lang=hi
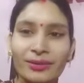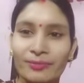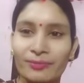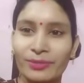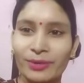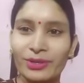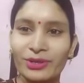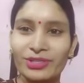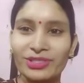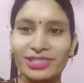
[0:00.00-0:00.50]

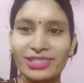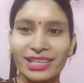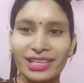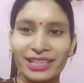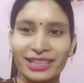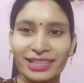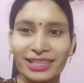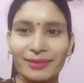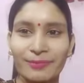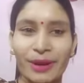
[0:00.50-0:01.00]
बहुत
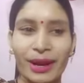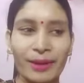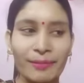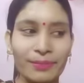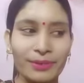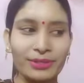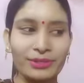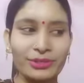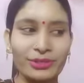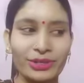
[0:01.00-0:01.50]
जल्दी
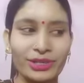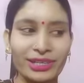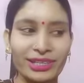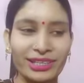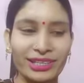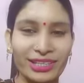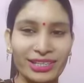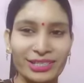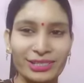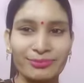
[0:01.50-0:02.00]
भाभी जो है
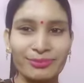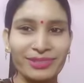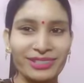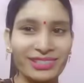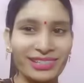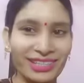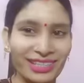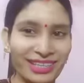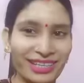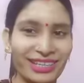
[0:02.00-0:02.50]
रेसिपी
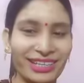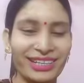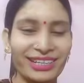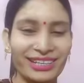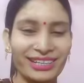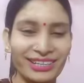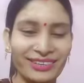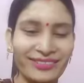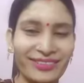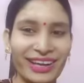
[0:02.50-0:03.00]
शेयर
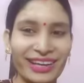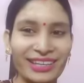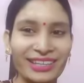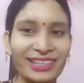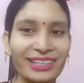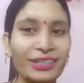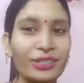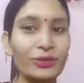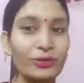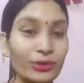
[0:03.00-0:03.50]
करने वाली
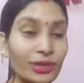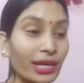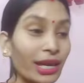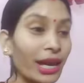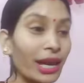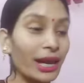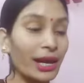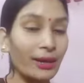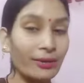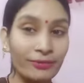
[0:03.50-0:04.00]
हैं क्योंकि
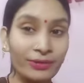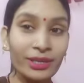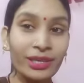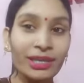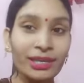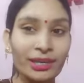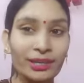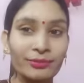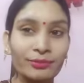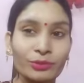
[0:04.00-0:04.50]
अभी
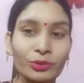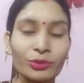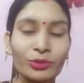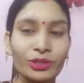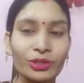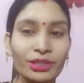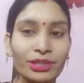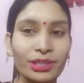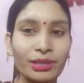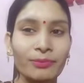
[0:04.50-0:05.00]
हम
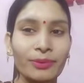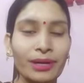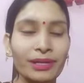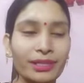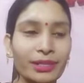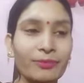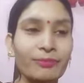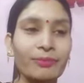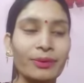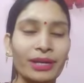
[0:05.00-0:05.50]
थोड़ी देर
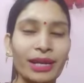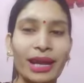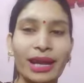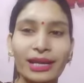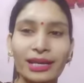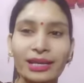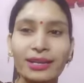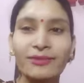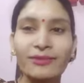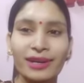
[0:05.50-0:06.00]
बाद हम
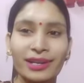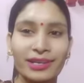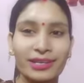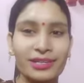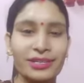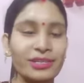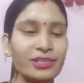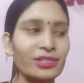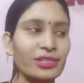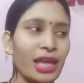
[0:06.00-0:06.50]
बनाने वाले
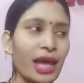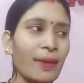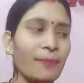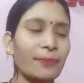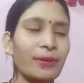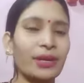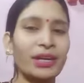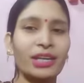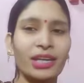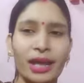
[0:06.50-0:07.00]
हैं
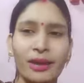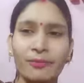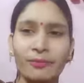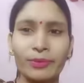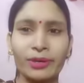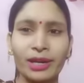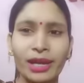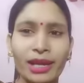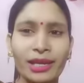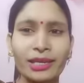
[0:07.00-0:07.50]
शाम के टाइम
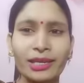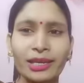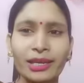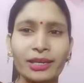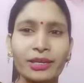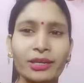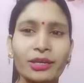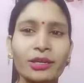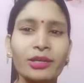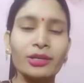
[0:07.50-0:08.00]
बनाएंगे
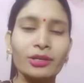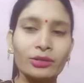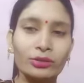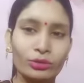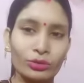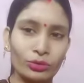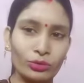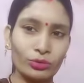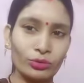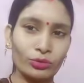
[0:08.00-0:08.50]

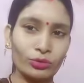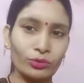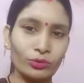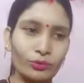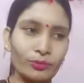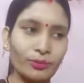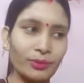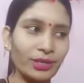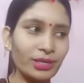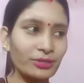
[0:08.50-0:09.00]
तो
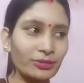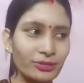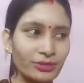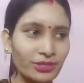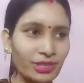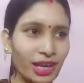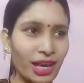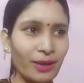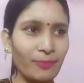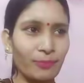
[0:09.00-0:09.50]
मैंने
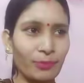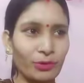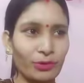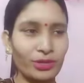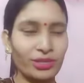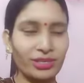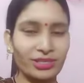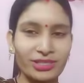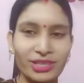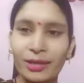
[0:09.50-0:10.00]
सोचा आप
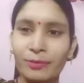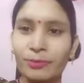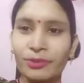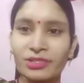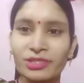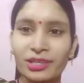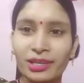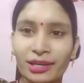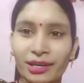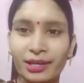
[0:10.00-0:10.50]
लोग के साथ भी
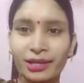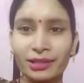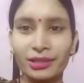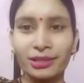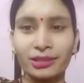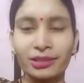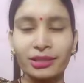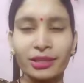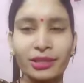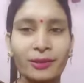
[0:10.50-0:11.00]
शेयर कर
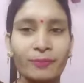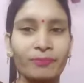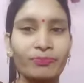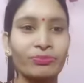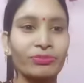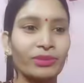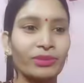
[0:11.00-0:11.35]
देते हैं